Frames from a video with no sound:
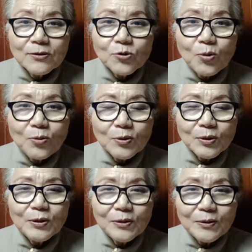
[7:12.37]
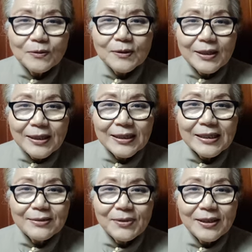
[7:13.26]
소, 그
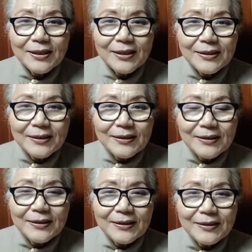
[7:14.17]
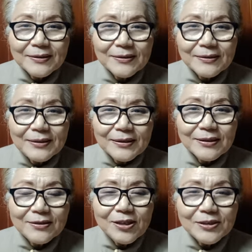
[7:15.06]
하나님의 에,
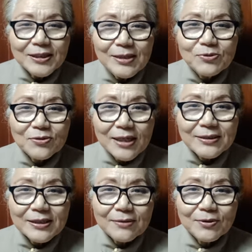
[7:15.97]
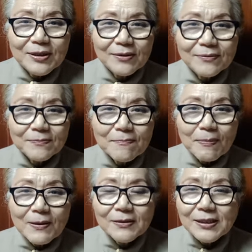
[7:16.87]
긍정적인 입술을 가진 사람 은 어때요?
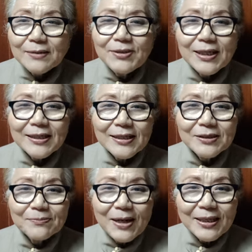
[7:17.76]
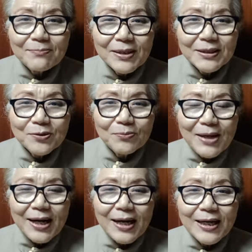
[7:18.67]
그 사람이 나타나서 말 한마디로
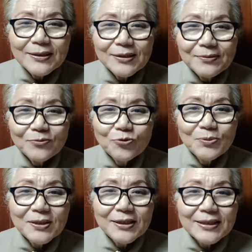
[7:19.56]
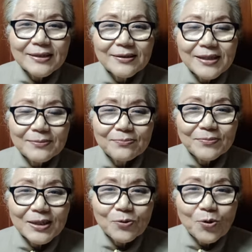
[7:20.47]
많은 주변이 따뜻한
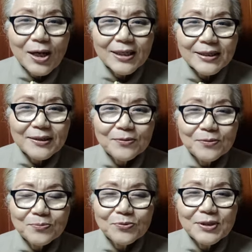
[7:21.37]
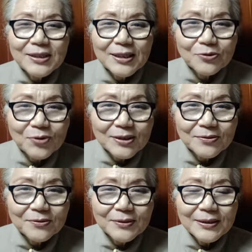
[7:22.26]
말로 오가게 되고 분위기가
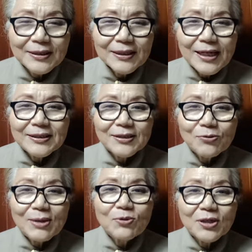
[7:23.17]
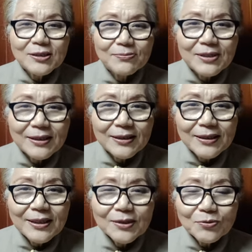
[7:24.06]
좋아지고 가정이 화목해집니다.
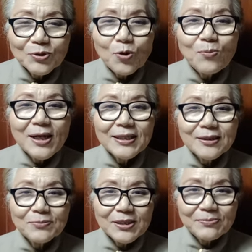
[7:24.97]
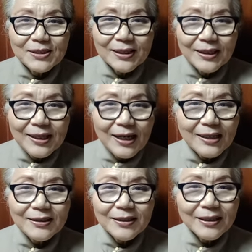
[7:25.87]
또 소망이 넘칩니다.
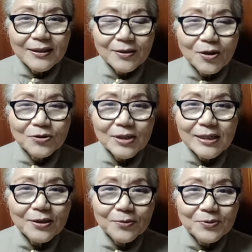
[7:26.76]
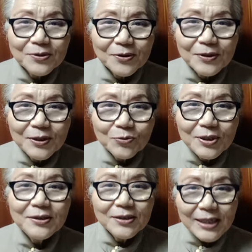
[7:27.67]
아니야 걱정할 게 없어.
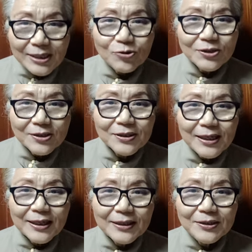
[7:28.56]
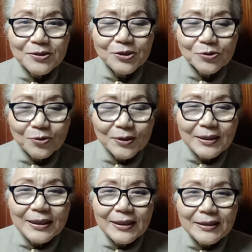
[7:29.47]
우린 능히 할 수 있을 거야. 이런 식으로
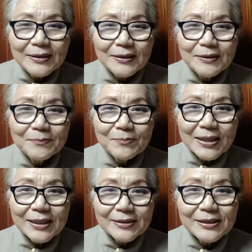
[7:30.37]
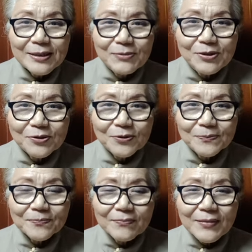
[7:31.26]
어, 말하는 사람이 있죠.
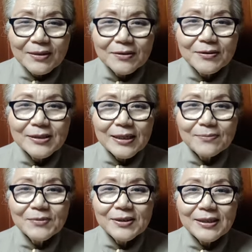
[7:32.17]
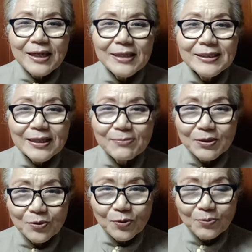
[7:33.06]
그런 사람들이 한
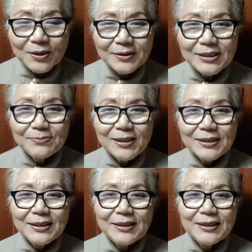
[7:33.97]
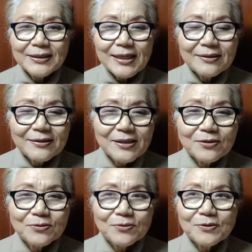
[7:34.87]
사람만 들어오면 집안이
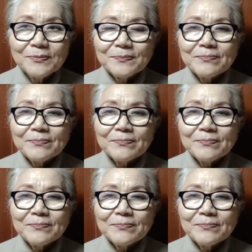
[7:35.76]
따뜻해지고